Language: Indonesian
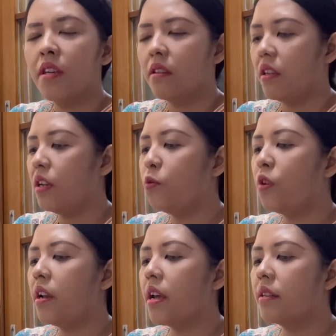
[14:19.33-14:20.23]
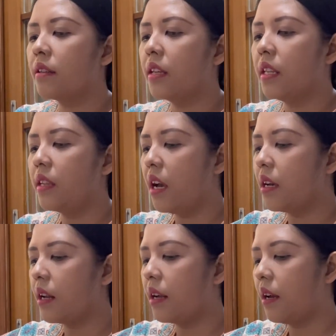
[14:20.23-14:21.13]
jadi udah dari Senin ya
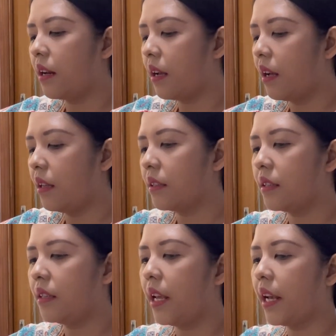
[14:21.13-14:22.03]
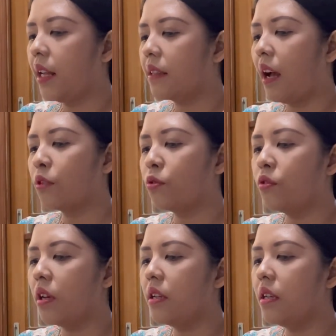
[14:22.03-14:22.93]
gara-gara kenaikan
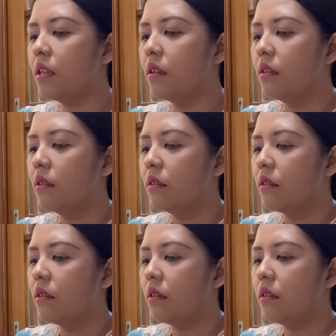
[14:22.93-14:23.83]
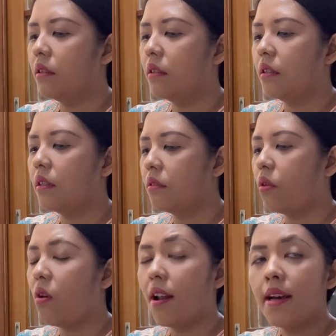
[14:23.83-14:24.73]
kasus jadi eh,
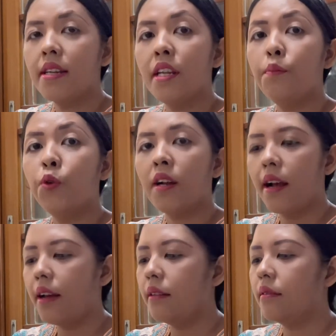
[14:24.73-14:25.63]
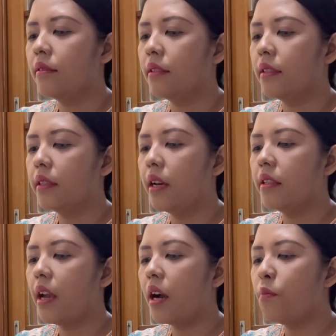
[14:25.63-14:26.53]
sekolah diliburkan
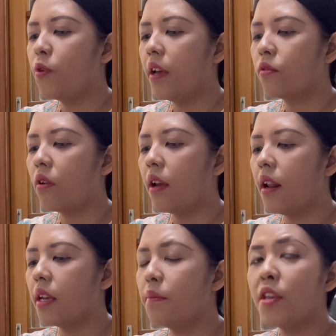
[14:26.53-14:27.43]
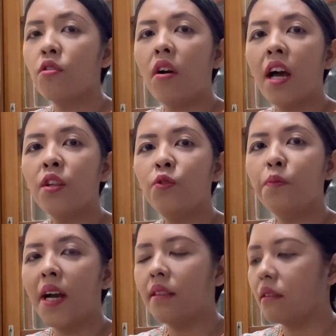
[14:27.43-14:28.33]
dan Jaka mulai sekolah lagi besok hari
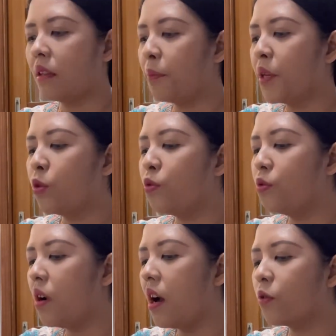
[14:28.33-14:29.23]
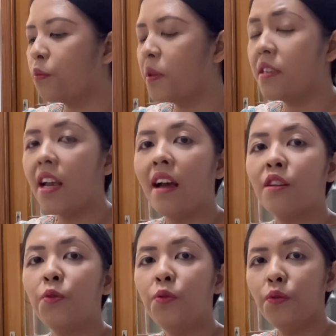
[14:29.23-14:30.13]
Jumat tapi itu juga harus
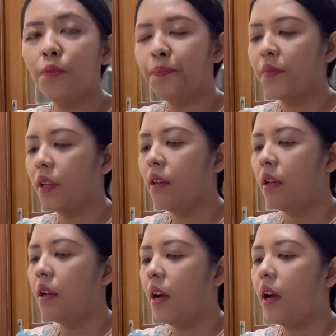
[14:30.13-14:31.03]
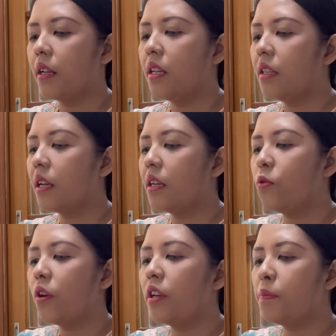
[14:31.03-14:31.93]
PCR dulu hari ini
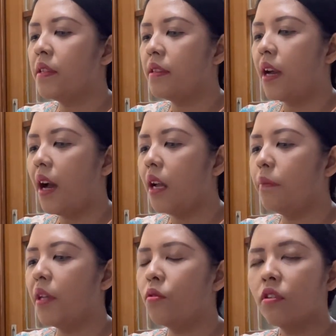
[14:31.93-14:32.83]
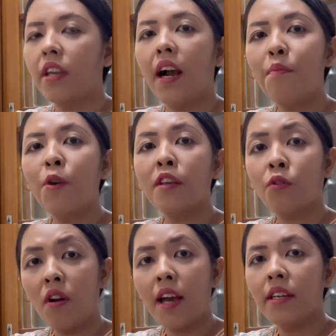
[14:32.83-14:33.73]
tadi udah di PCR besok Jaka mulai
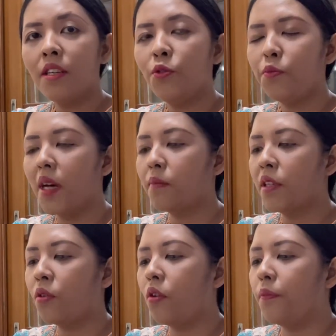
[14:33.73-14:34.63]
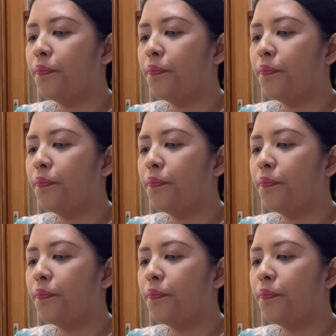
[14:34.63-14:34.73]
sekolah nih Jumat besok